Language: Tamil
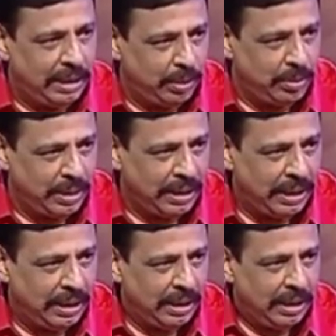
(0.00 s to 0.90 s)
இதை பற்றிலாம்
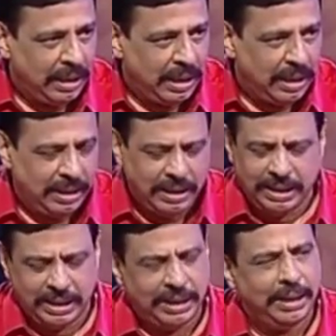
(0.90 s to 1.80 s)
சொன்னால்
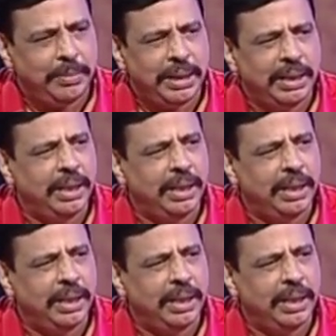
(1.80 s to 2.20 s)
அவனால் வந்து ஒன்றுமே செய்ய